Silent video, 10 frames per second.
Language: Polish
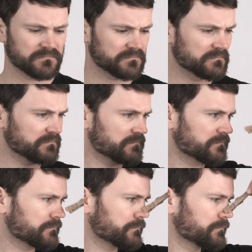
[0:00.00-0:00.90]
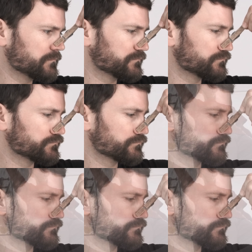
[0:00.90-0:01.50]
Dodam też, że stolec